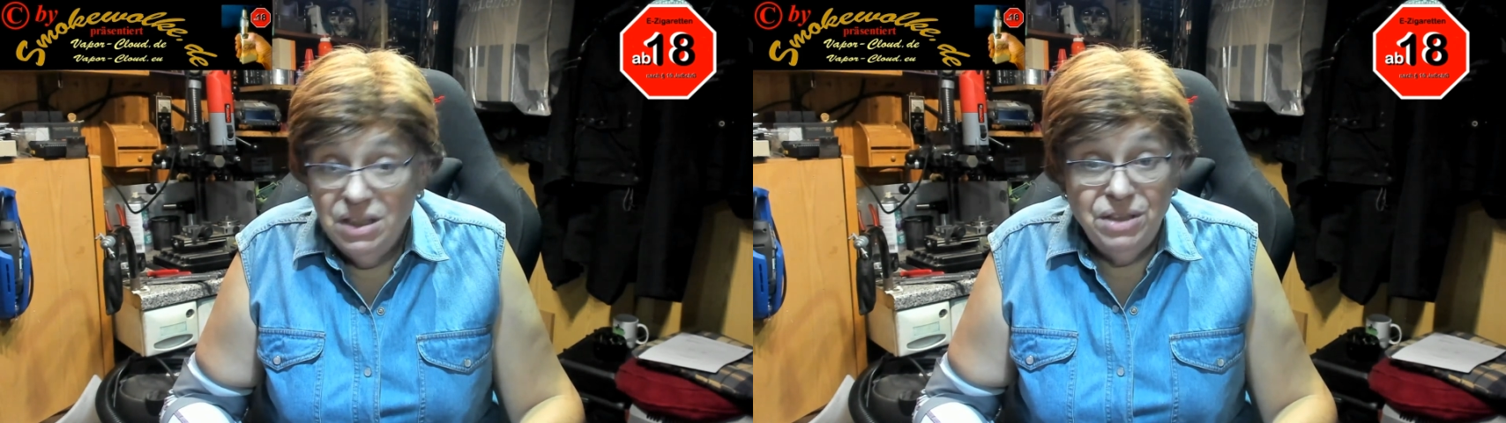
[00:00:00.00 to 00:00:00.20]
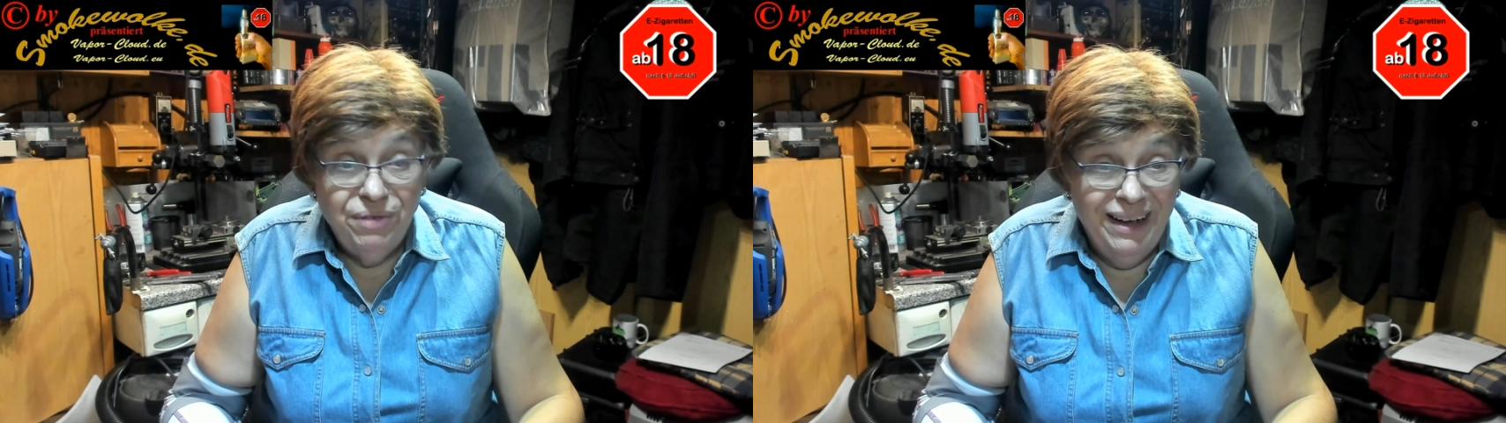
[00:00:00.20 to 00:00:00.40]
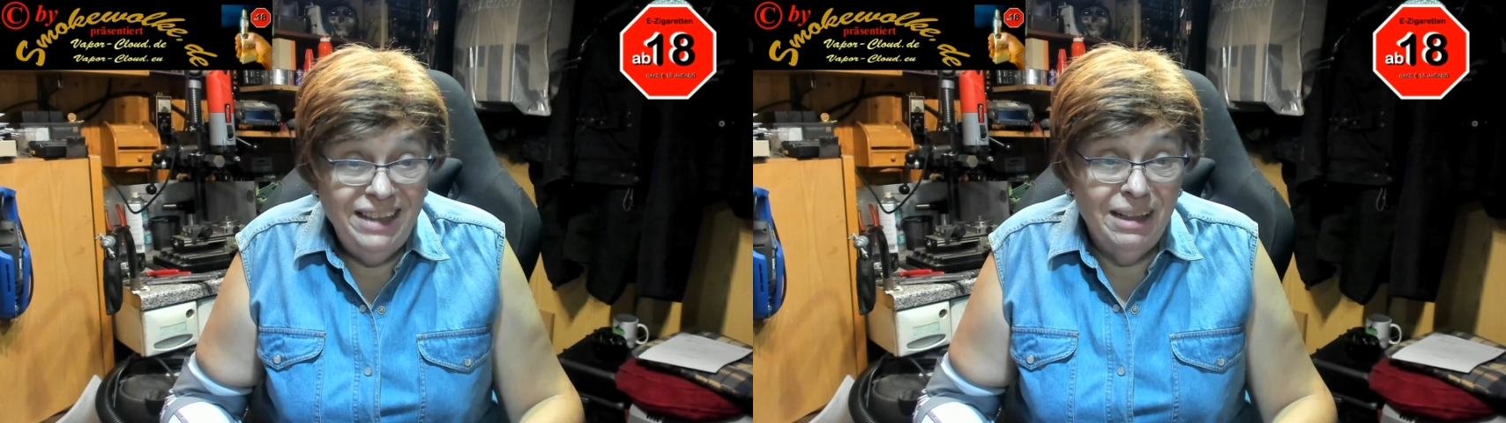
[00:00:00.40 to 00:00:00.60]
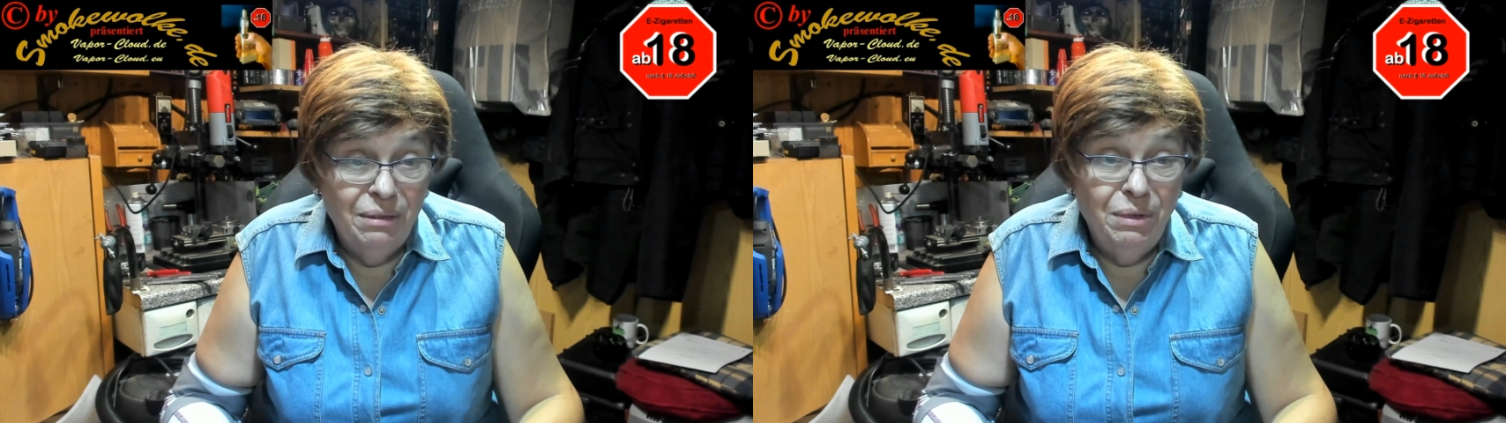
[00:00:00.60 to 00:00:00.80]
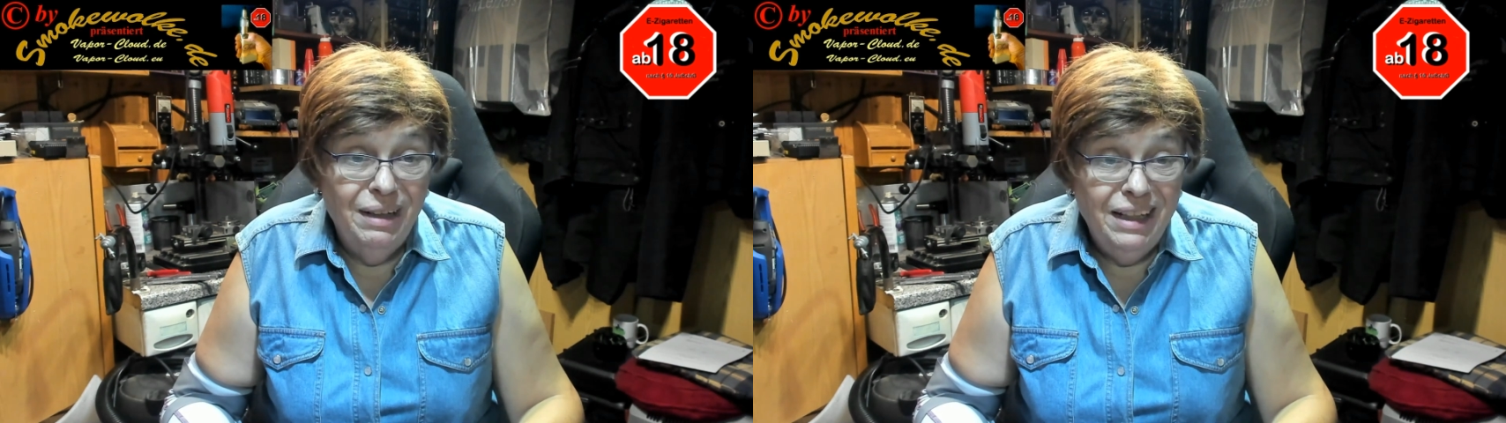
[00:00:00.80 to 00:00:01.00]
ich war echt
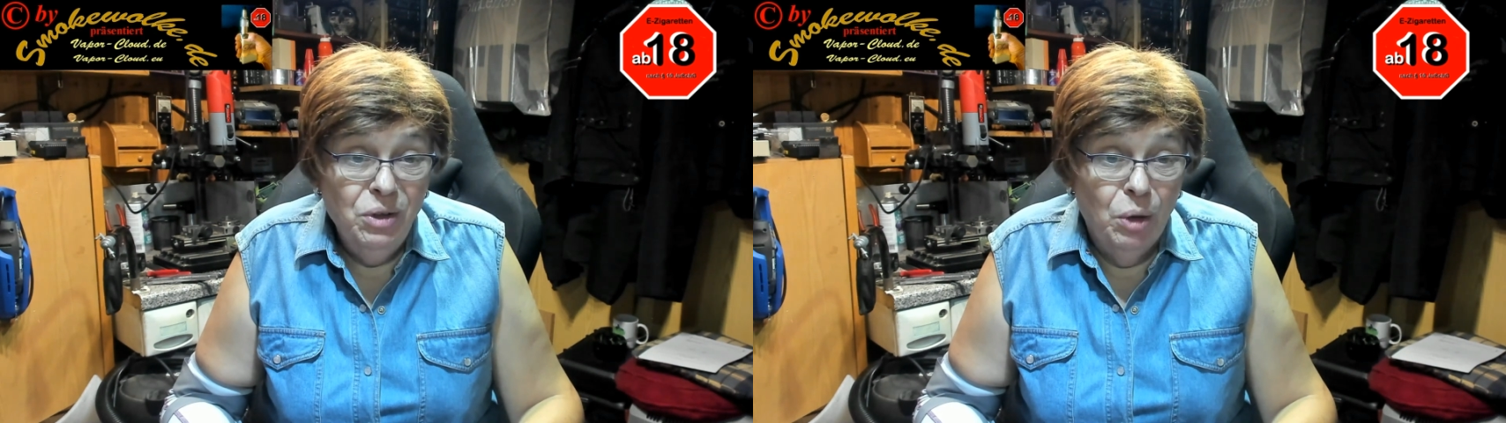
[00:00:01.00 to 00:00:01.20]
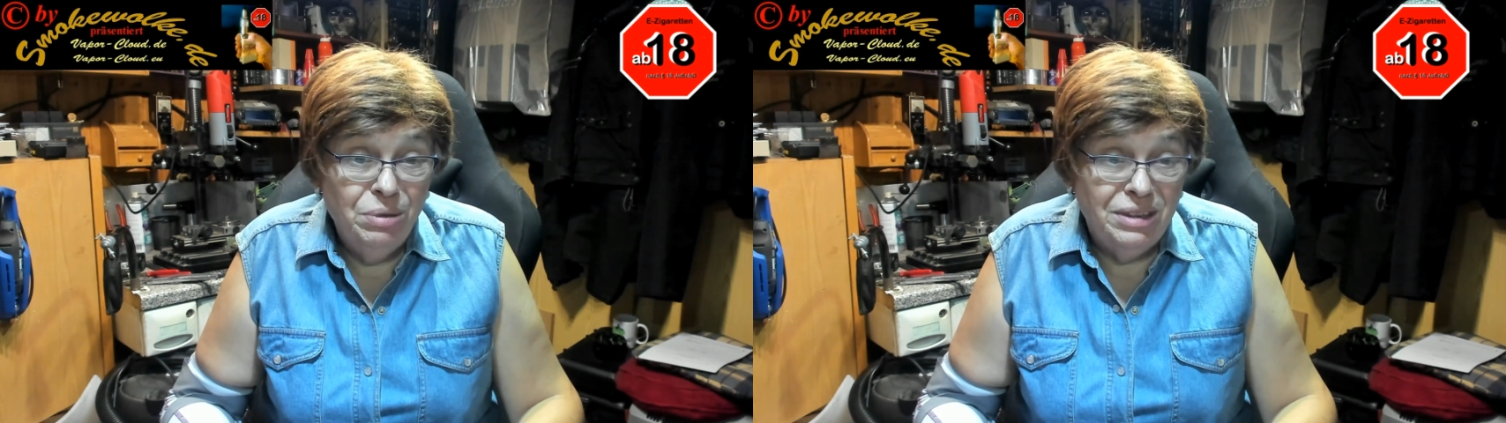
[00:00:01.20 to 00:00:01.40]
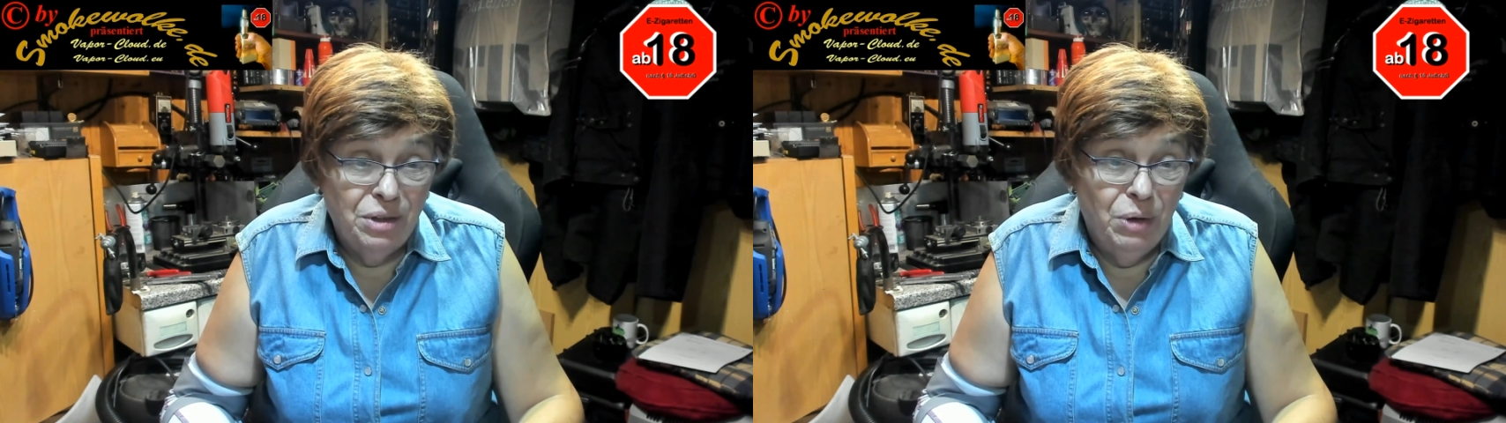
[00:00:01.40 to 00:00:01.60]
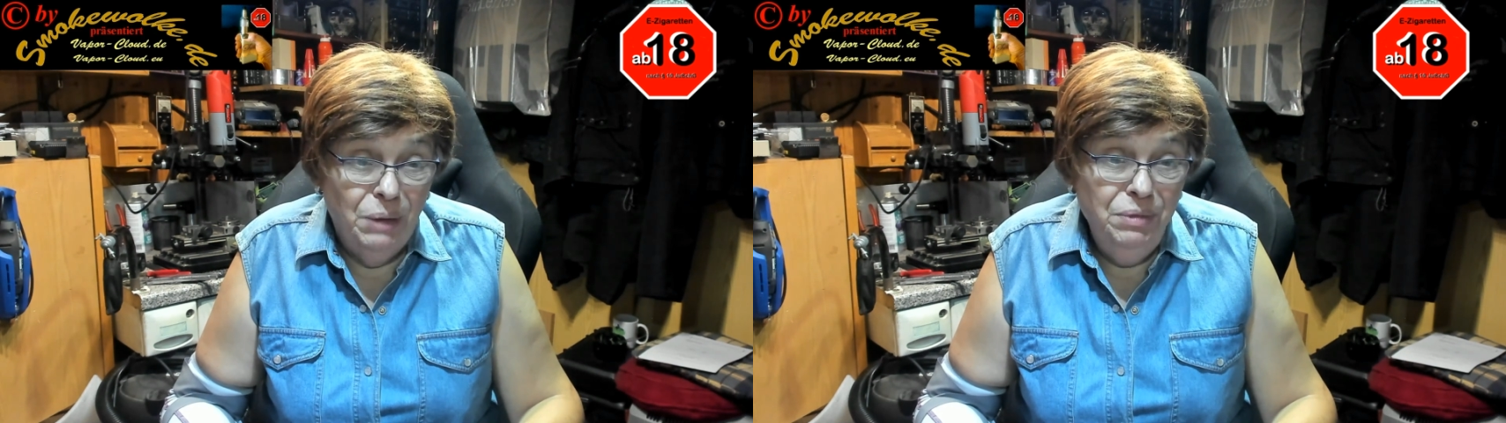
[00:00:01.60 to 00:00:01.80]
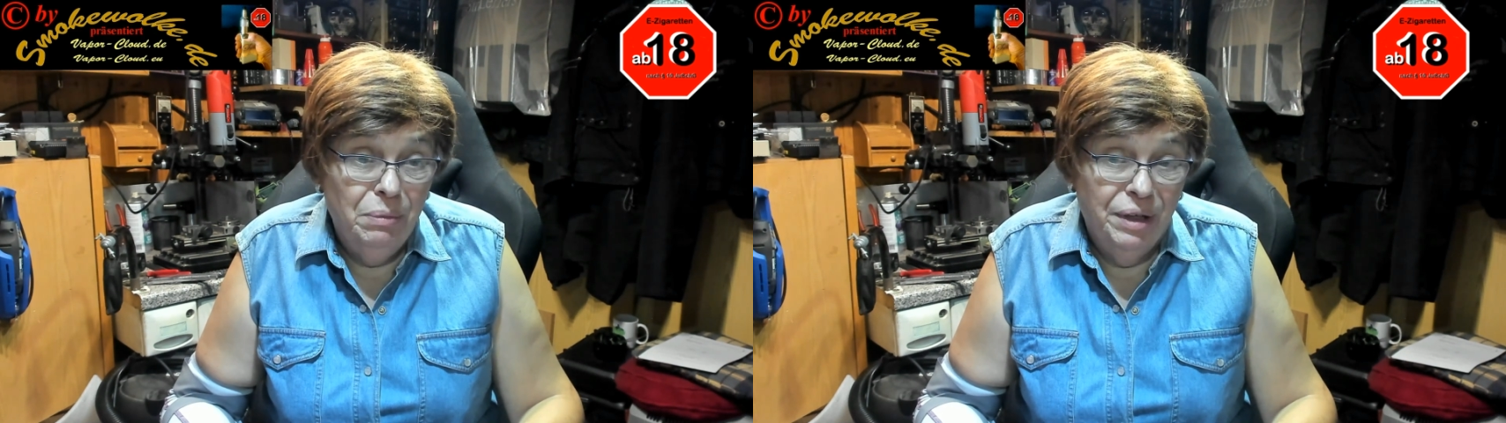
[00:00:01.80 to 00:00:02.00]
dann überlegen, ob ich das
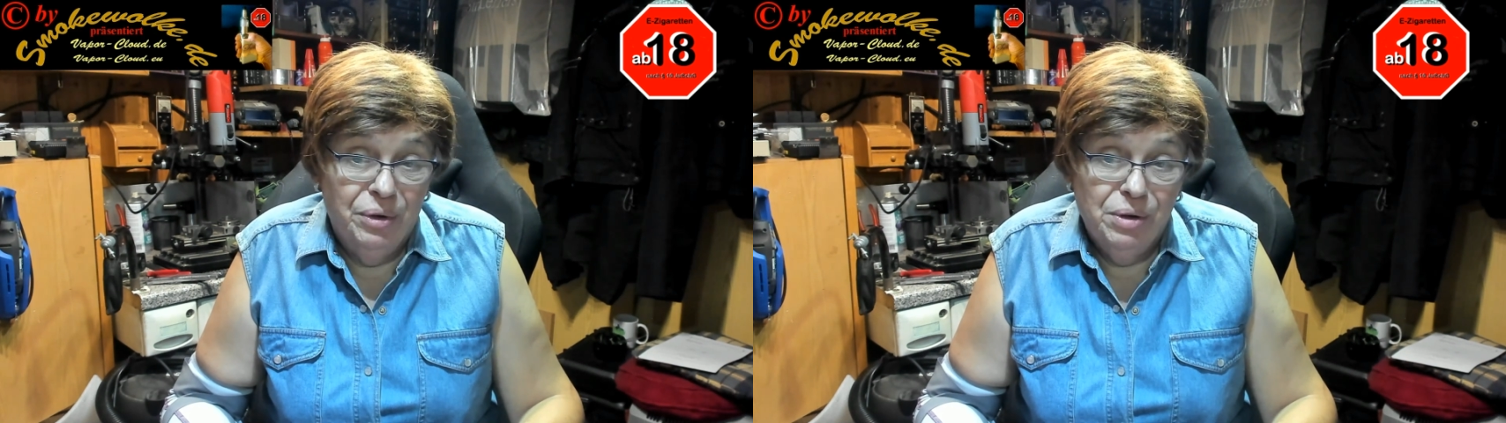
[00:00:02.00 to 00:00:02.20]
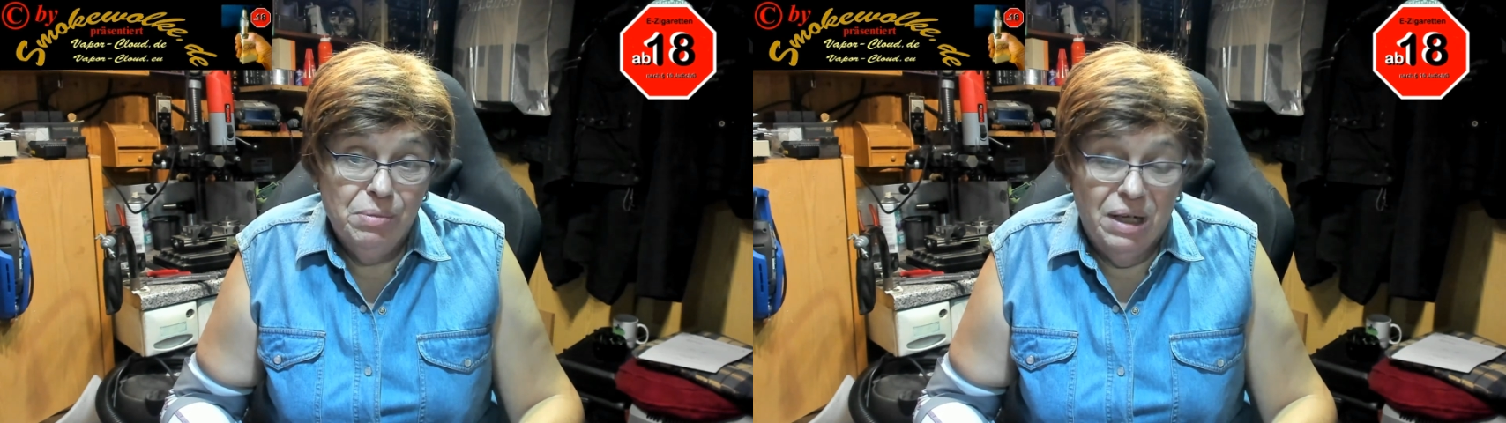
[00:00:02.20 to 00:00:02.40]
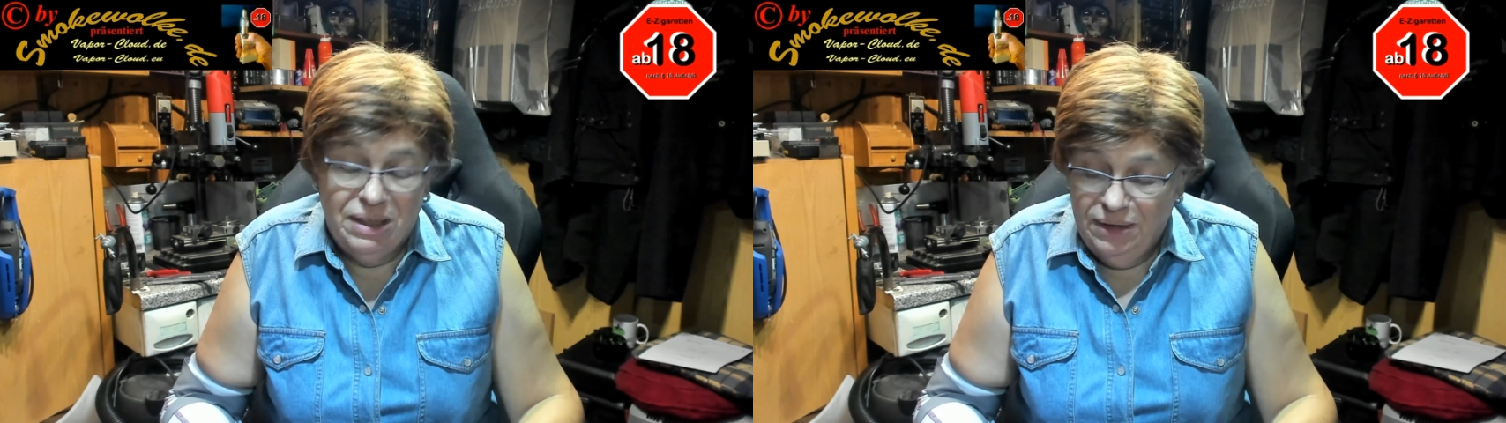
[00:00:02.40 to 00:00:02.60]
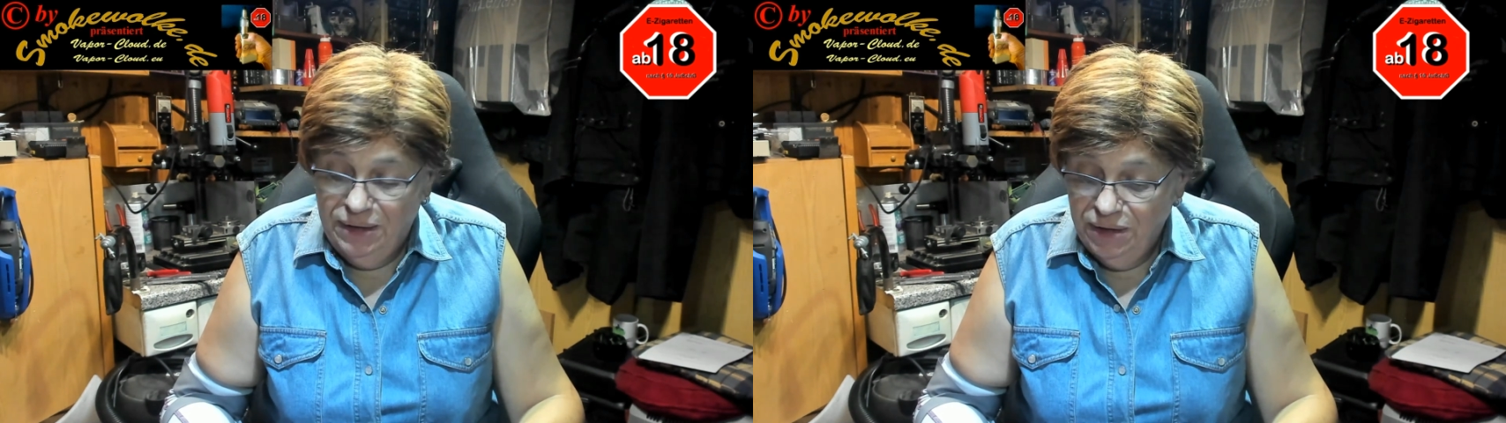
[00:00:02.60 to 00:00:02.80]
überhaupt nochmal neu mache,